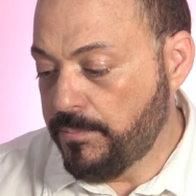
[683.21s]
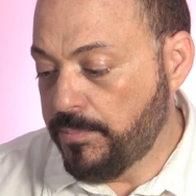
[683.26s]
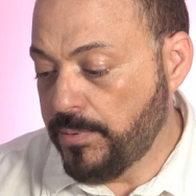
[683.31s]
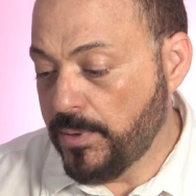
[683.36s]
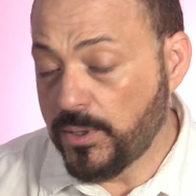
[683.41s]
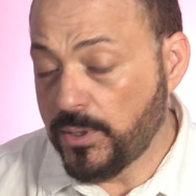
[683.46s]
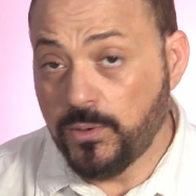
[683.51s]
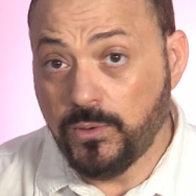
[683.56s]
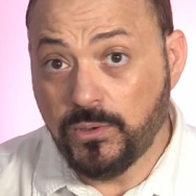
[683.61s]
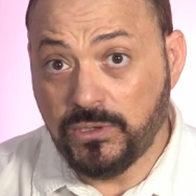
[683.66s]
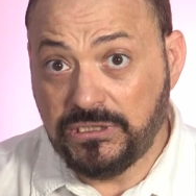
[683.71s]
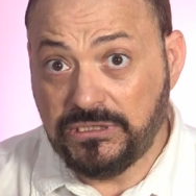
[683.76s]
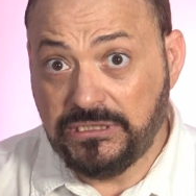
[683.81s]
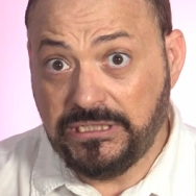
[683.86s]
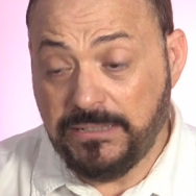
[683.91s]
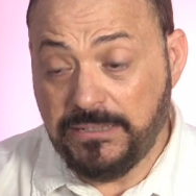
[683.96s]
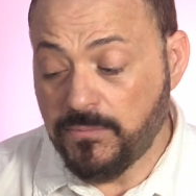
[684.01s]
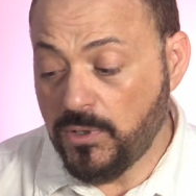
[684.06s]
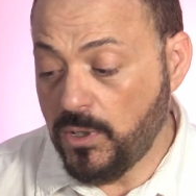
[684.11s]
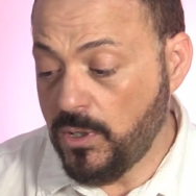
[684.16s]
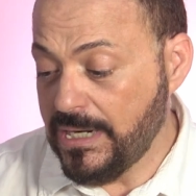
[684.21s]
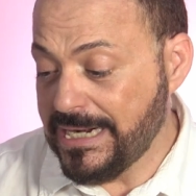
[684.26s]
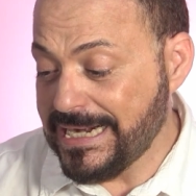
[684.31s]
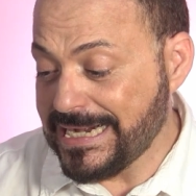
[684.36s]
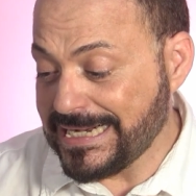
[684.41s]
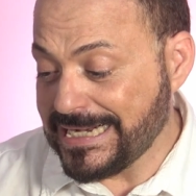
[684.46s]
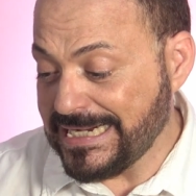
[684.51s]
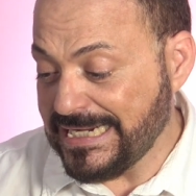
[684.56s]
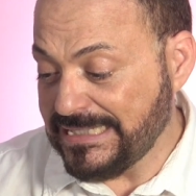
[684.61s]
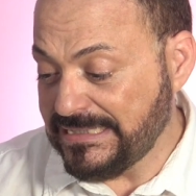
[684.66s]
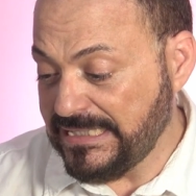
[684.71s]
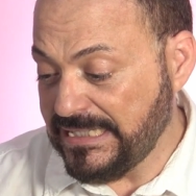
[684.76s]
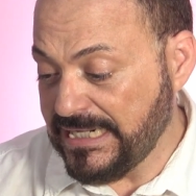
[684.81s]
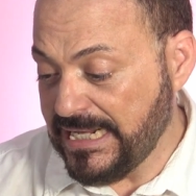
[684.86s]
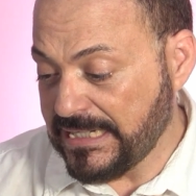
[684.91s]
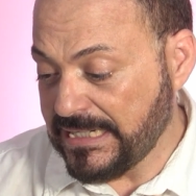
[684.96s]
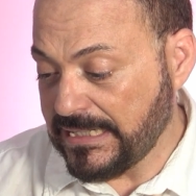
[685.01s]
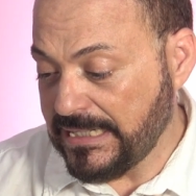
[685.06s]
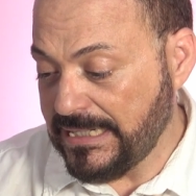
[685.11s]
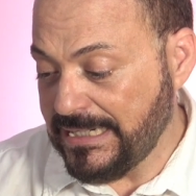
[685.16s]
por último,
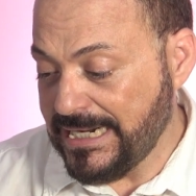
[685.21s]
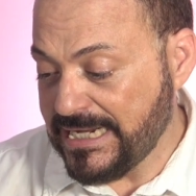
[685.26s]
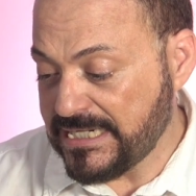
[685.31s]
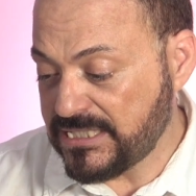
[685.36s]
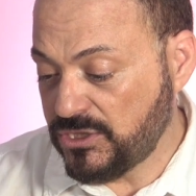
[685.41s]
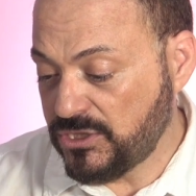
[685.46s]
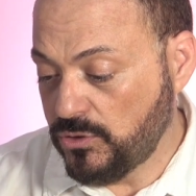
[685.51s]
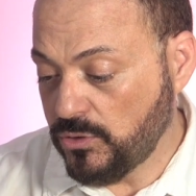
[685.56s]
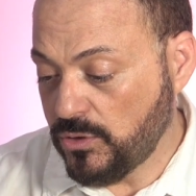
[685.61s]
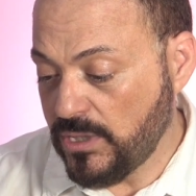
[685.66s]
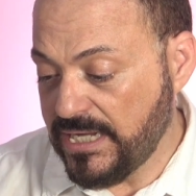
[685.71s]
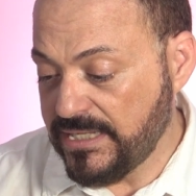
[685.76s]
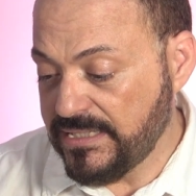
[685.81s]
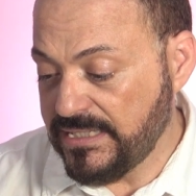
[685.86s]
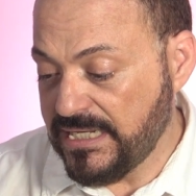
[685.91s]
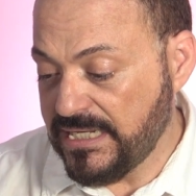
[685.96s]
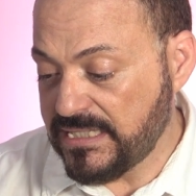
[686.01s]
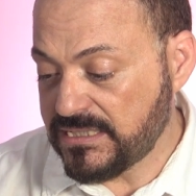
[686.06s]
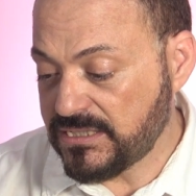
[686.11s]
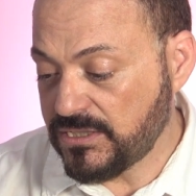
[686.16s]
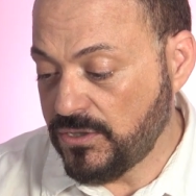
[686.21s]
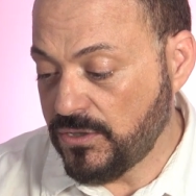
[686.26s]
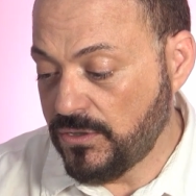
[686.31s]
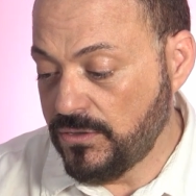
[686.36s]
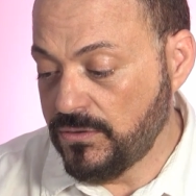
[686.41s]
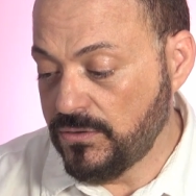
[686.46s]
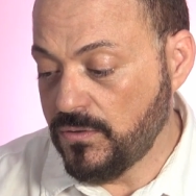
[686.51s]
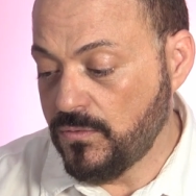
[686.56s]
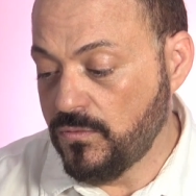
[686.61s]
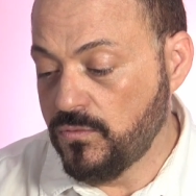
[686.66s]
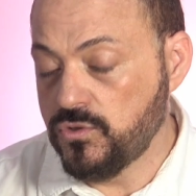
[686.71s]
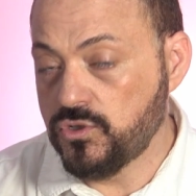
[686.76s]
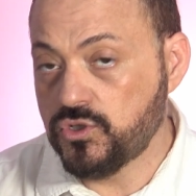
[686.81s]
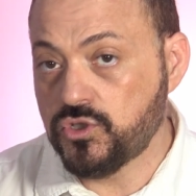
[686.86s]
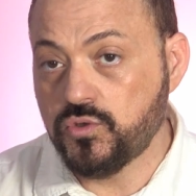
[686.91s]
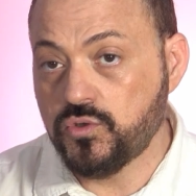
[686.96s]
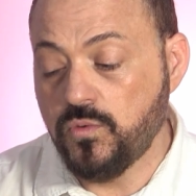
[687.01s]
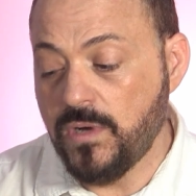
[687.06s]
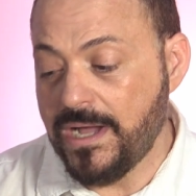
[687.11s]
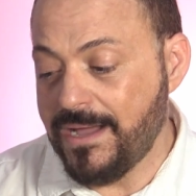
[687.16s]
retirar las toallas con un
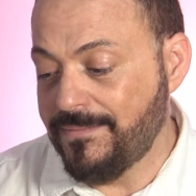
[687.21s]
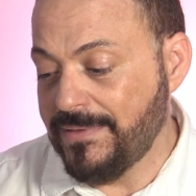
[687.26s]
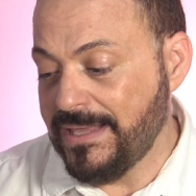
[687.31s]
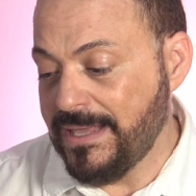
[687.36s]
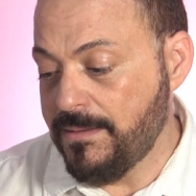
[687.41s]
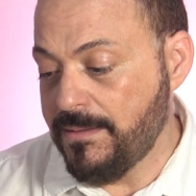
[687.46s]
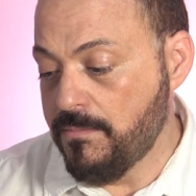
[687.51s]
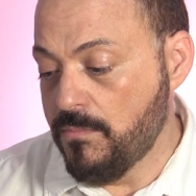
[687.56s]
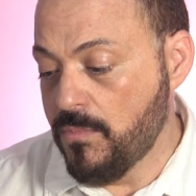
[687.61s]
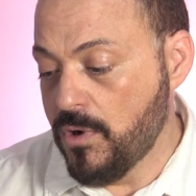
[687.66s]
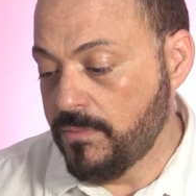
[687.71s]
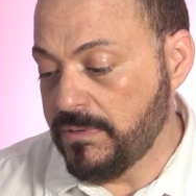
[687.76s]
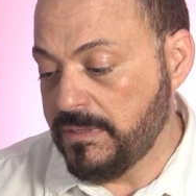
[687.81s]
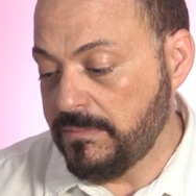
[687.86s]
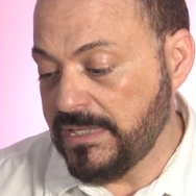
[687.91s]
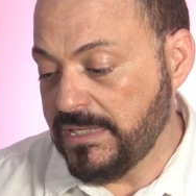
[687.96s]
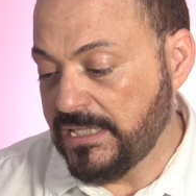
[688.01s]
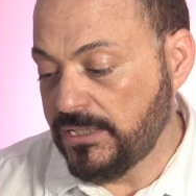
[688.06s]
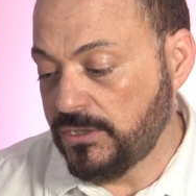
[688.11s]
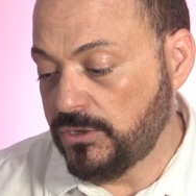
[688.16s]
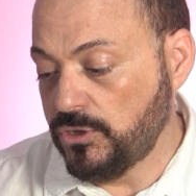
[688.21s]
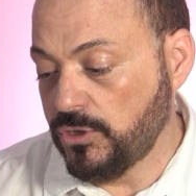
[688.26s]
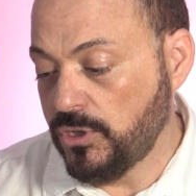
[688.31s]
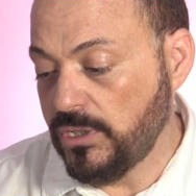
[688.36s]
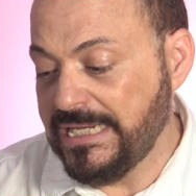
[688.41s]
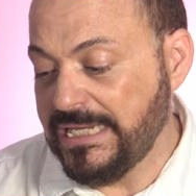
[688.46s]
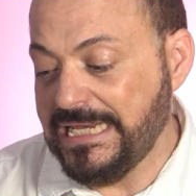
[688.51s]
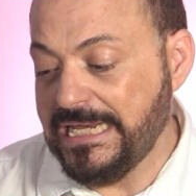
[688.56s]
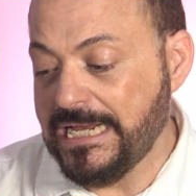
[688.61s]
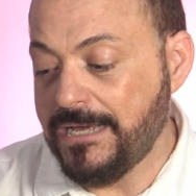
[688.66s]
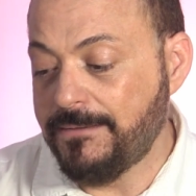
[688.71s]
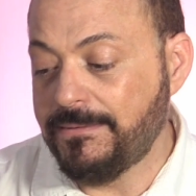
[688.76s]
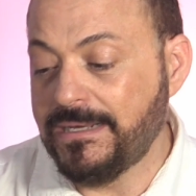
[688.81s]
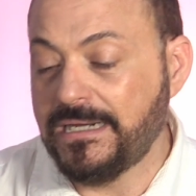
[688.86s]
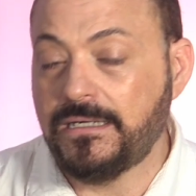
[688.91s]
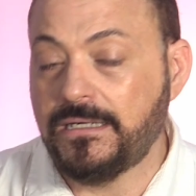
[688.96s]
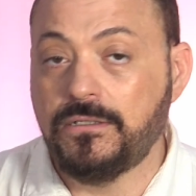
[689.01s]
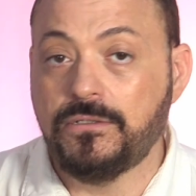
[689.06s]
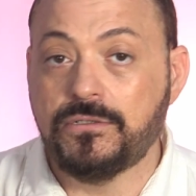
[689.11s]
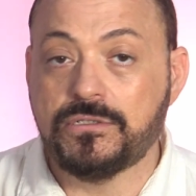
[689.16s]
suave movimiento y
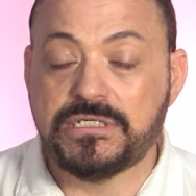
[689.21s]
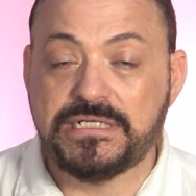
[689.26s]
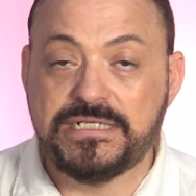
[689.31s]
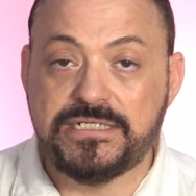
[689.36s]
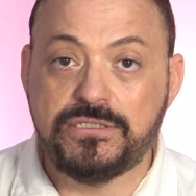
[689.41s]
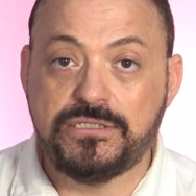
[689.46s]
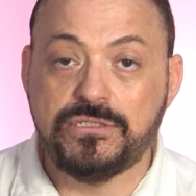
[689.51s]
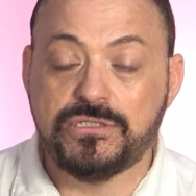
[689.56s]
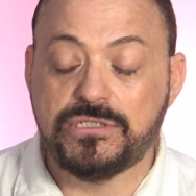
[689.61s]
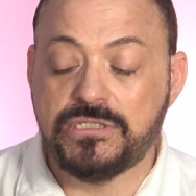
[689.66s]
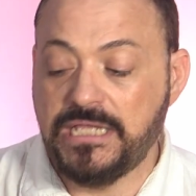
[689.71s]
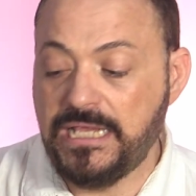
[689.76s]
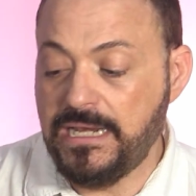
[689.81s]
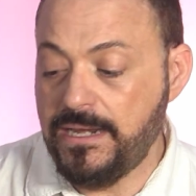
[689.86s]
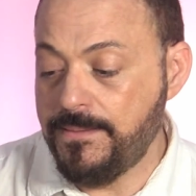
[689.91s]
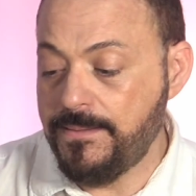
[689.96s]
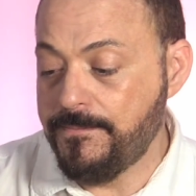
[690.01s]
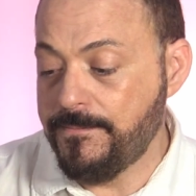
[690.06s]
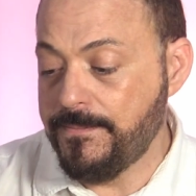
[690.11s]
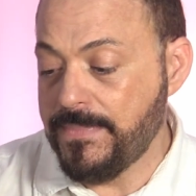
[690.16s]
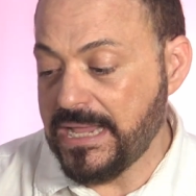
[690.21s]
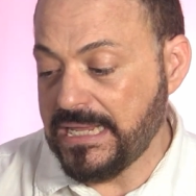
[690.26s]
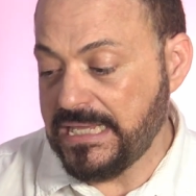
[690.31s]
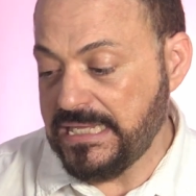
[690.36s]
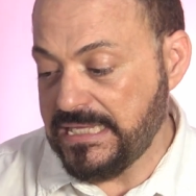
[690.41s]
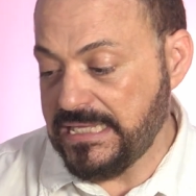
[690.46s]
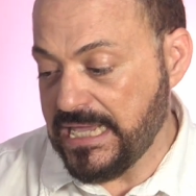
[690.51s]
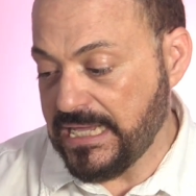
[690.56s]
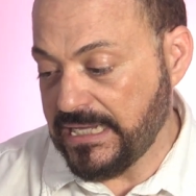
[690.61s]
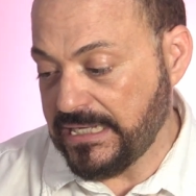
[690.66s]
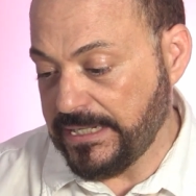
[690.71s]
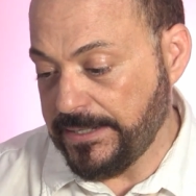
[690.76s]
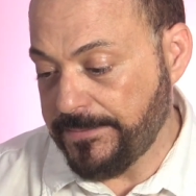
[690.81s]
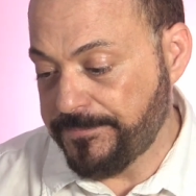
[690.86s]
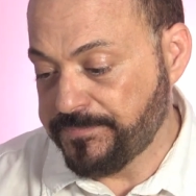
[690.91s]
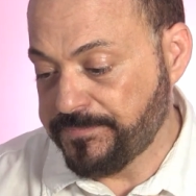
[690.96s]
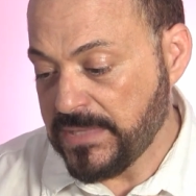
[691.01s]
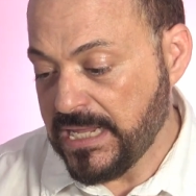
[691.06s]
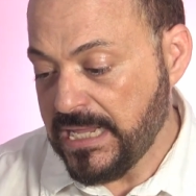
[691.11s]
lavar los restos del maquillaje.